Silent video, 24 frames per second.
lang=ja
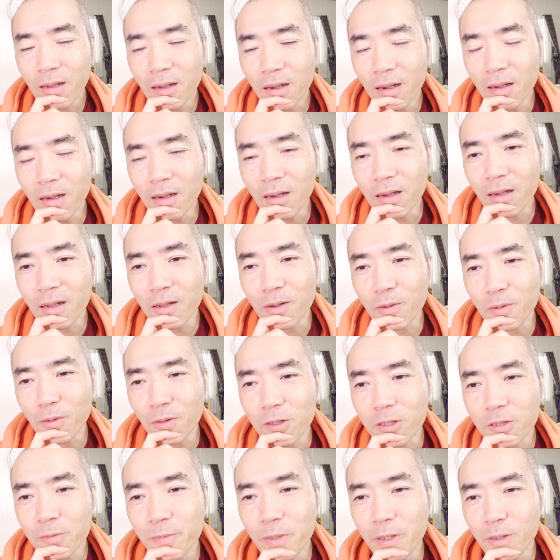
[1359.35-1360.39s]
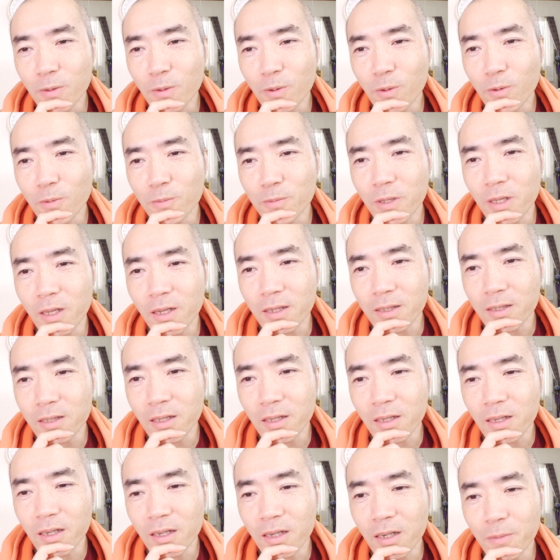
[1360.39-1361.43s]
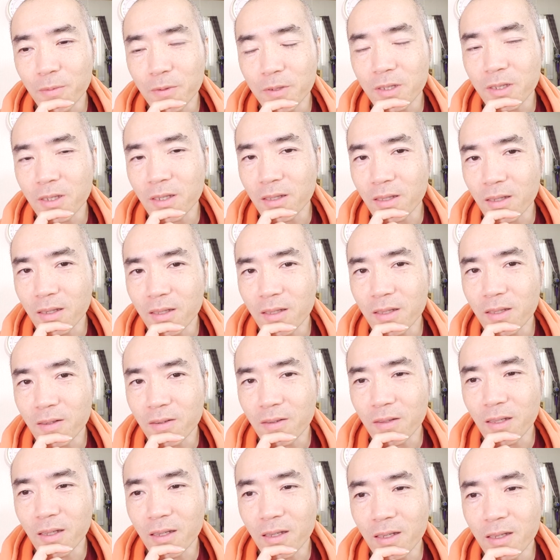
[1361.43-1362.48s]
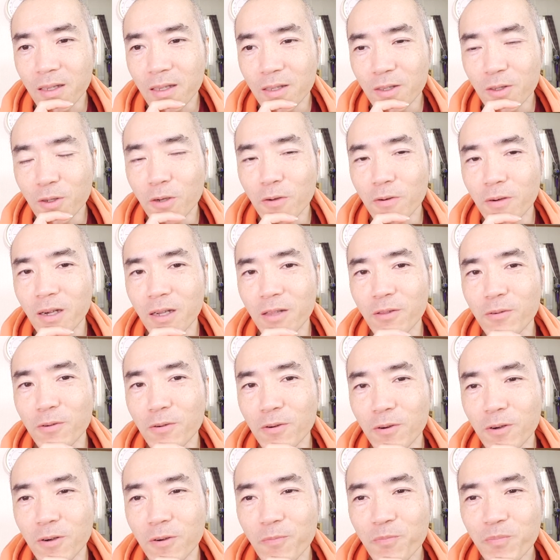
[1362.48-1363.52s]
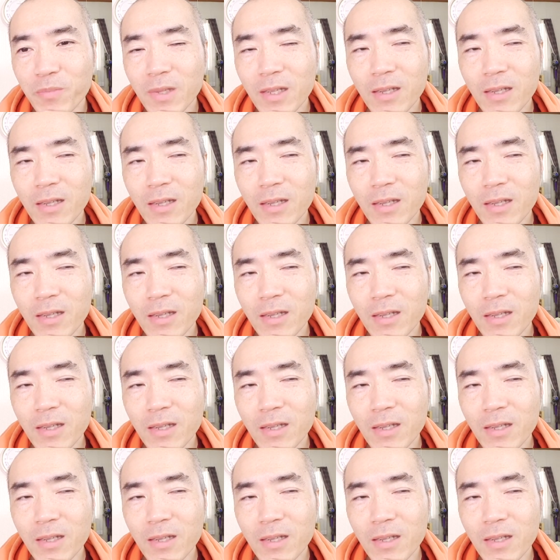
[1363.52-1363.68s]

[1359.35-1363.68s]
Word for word: 案外このスペルト小麦が正解かもしれないっていうね。要はあの